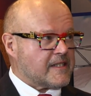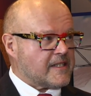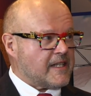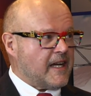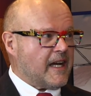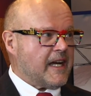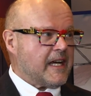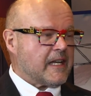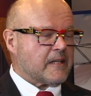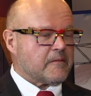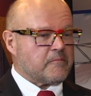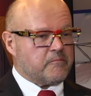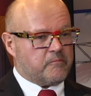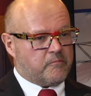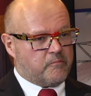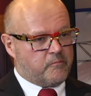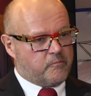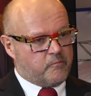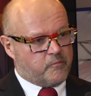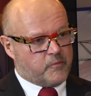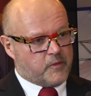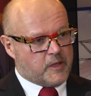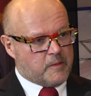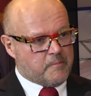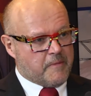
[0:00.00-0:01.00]
Zeit.
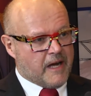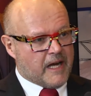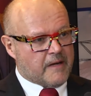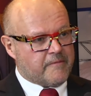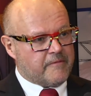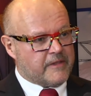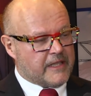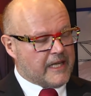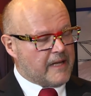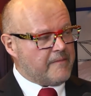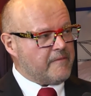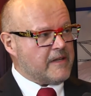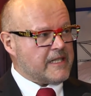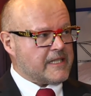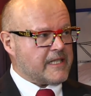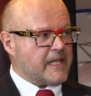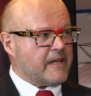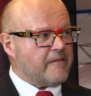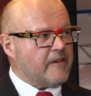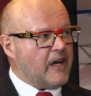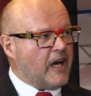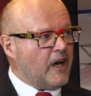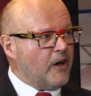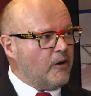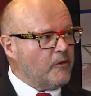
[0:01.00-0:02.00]
Die machen, nehmen wir
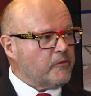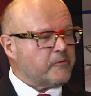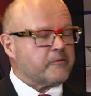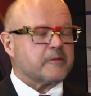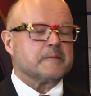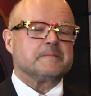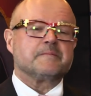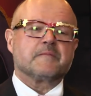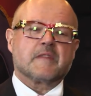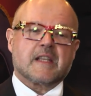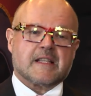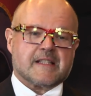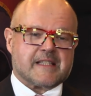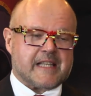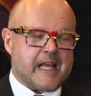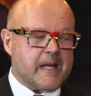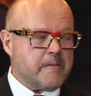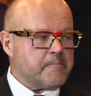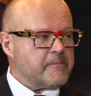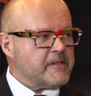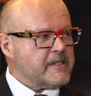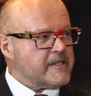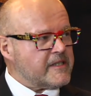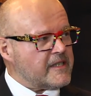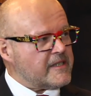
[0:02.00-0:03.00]
selber auf,
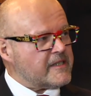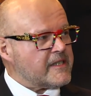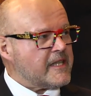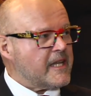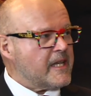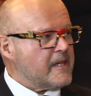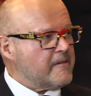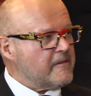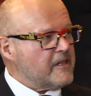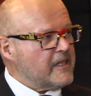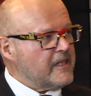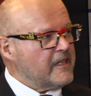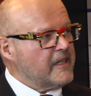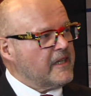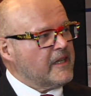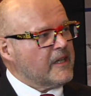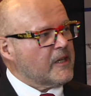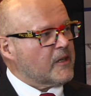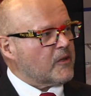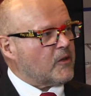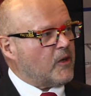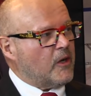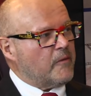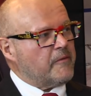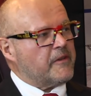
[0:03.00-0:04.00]
samplen sie selber,
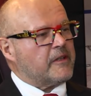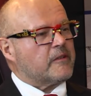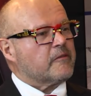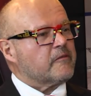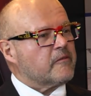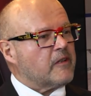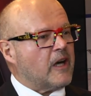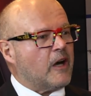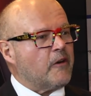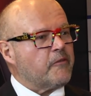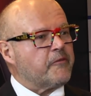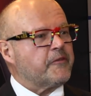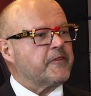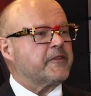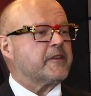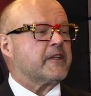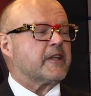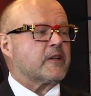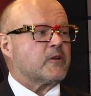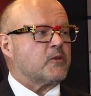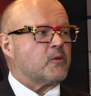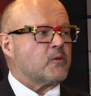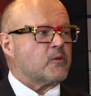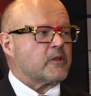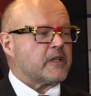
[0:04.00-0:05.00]
kommen auf den
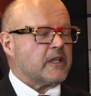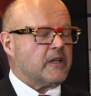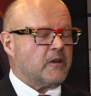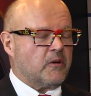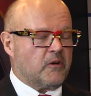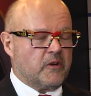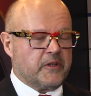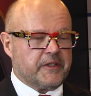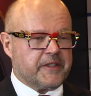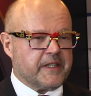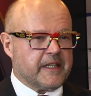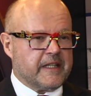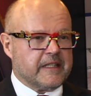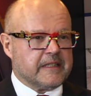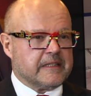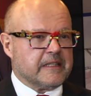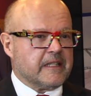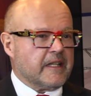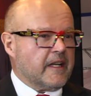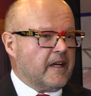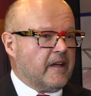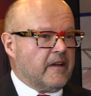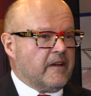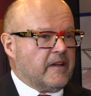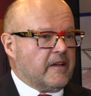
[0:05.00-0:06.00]
Decoder und
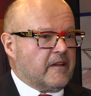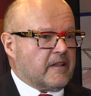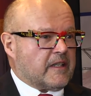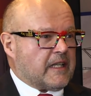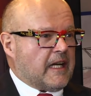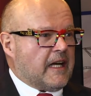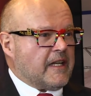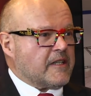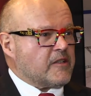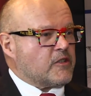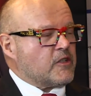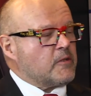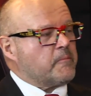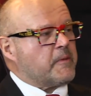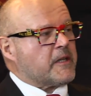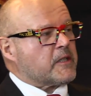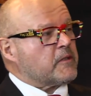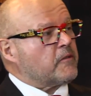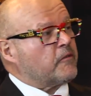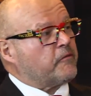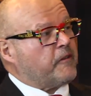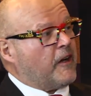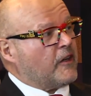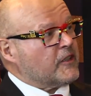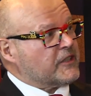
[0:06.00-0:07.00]
äh, gerade zum
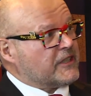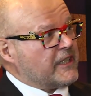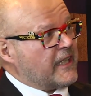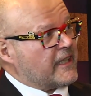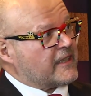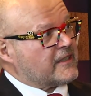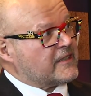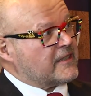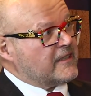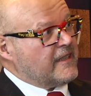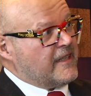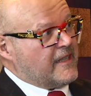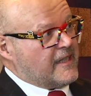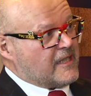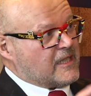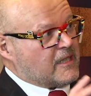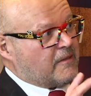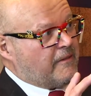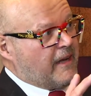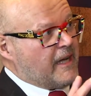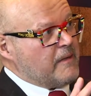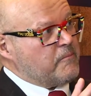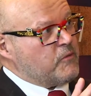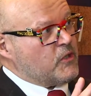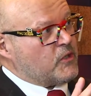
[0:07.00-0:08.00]
Beispiel V6
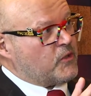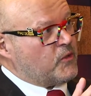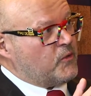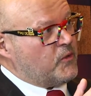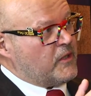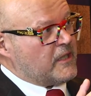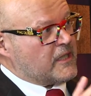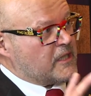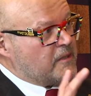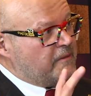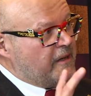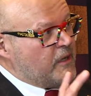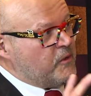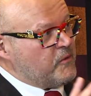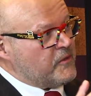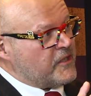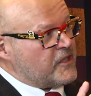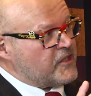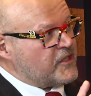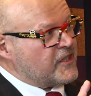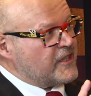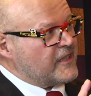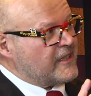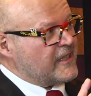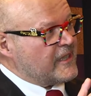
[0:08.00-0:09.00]
zwei Motoren, zwei
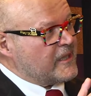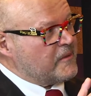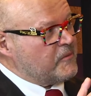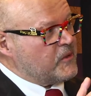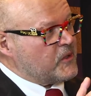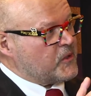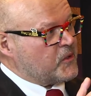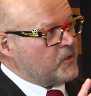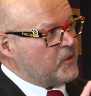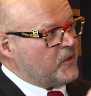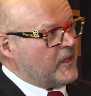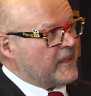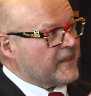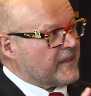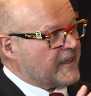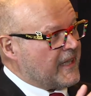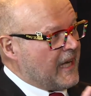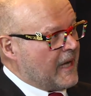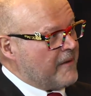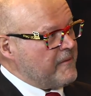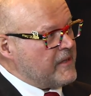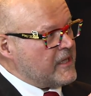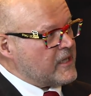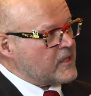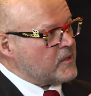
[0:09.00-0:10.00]
unterschiedliche Motoren. Mhm.
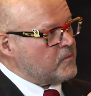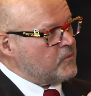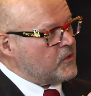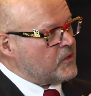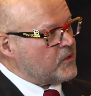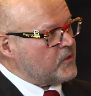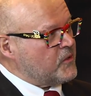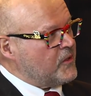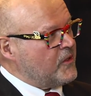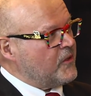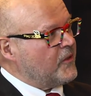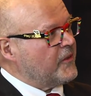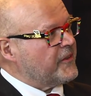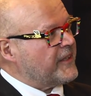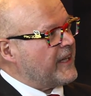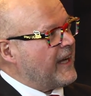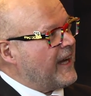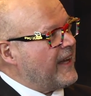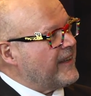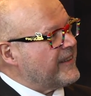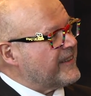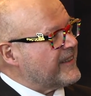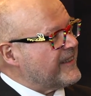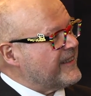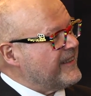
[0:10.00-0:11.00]
Cummings Motor und der
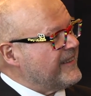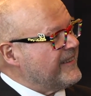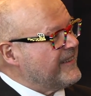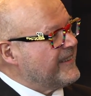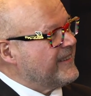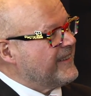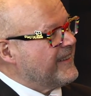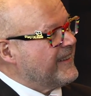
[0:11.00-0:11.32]
andere?